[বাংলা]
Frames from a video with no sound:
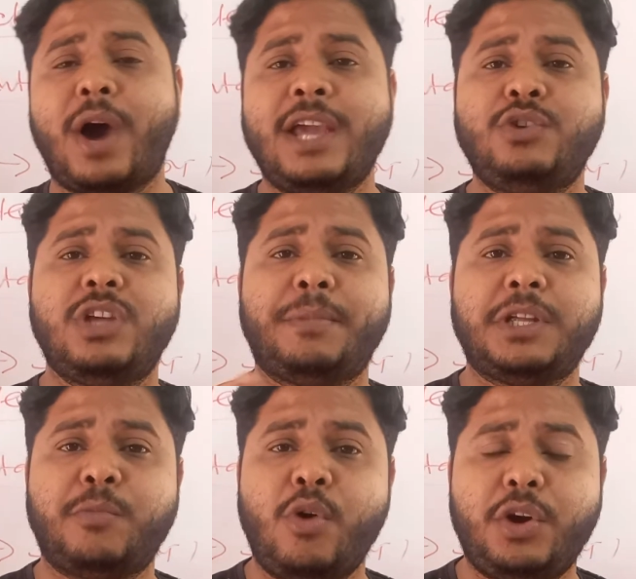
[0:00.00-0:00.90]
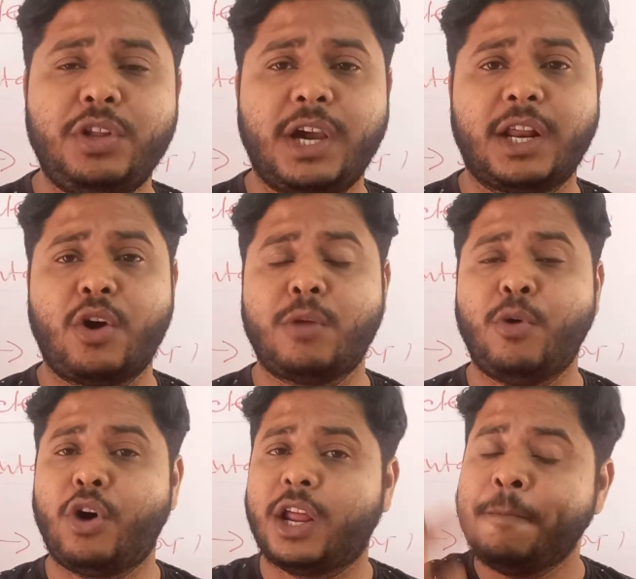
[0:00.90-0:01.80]
আইন যদি আমাদের মৌলিক অধিকারকে খর্ব
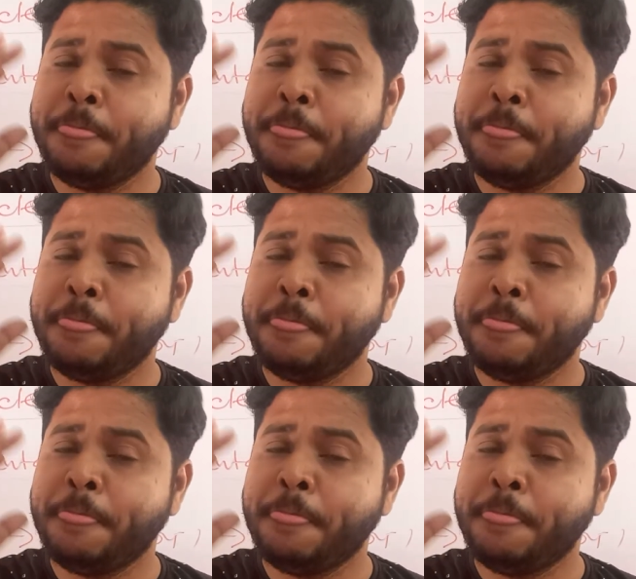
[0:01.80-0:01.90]
করে